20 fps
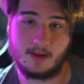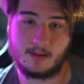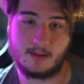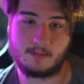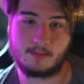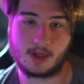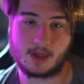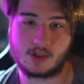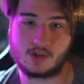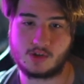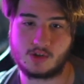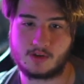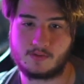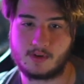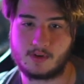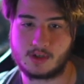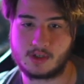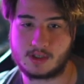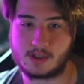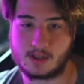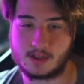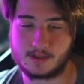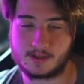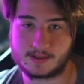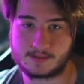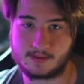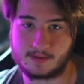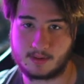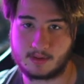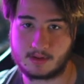maggior velocità di
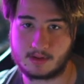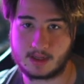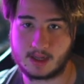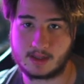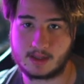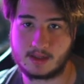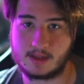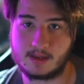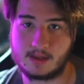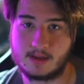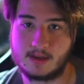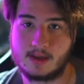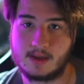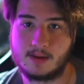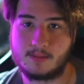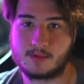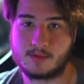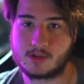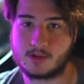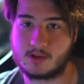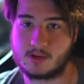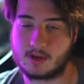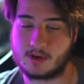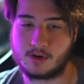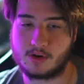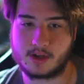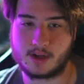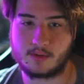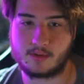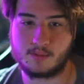trasferimento dati, possibilità di
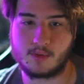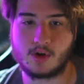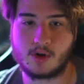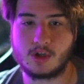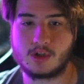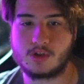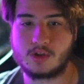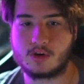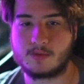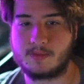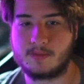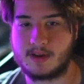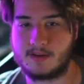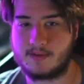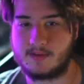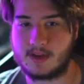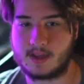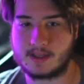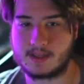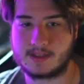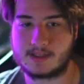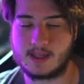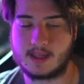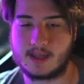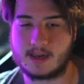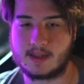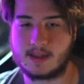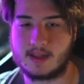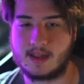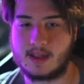collegare un monitor, periferiche
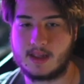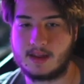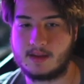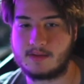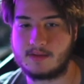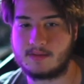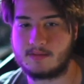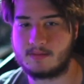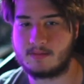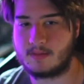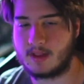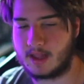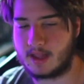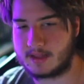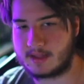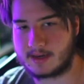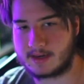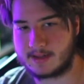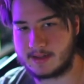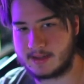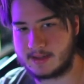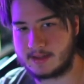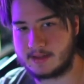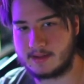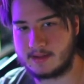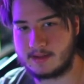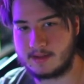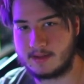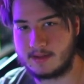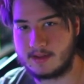esterne,
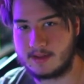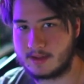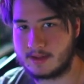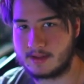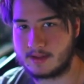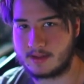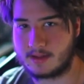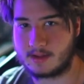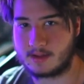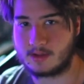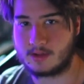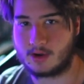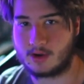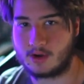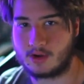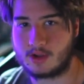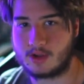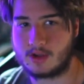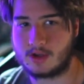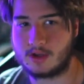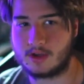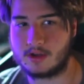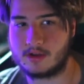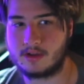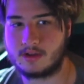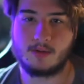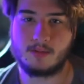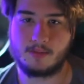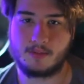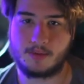Ethernet, eh, dock,
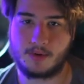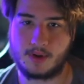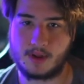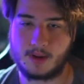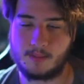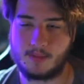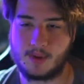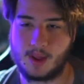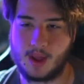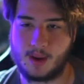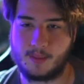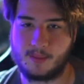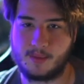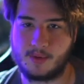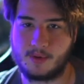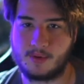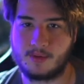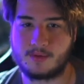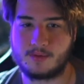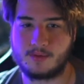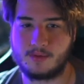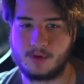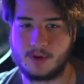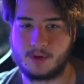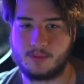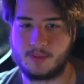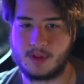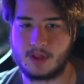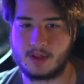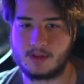poi abbiamo un
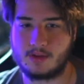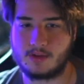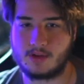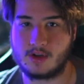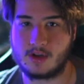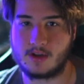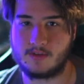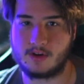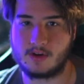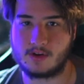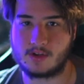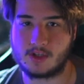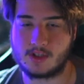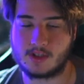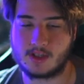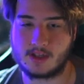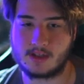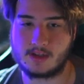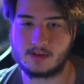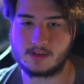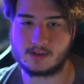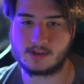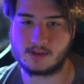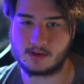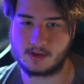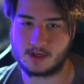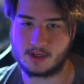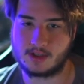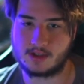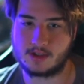aumento della velocità dello
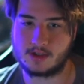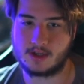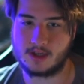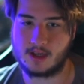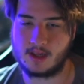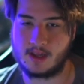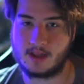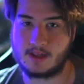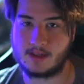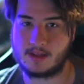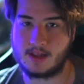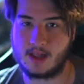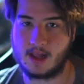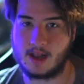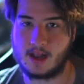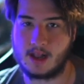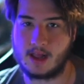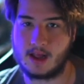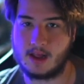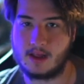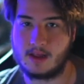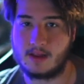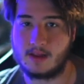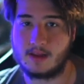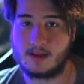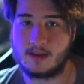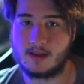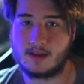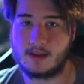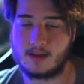storage e della,
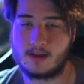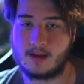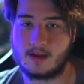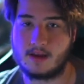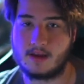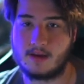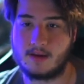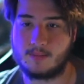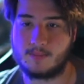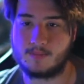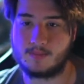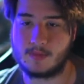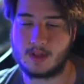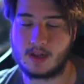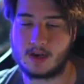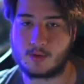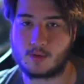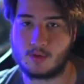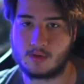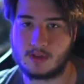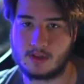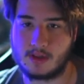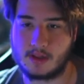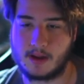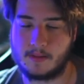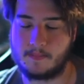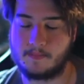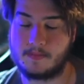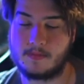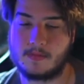ehm, della
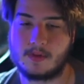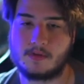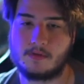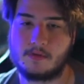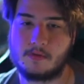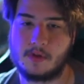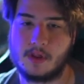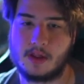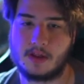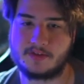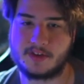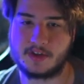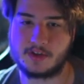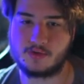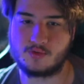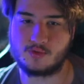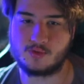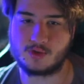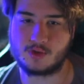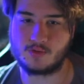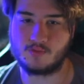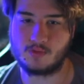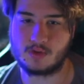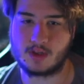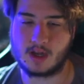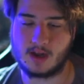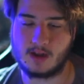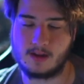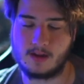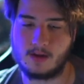quantità, quindi eh, si aggiunge un
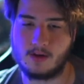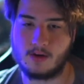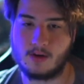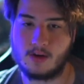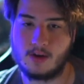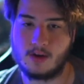taglio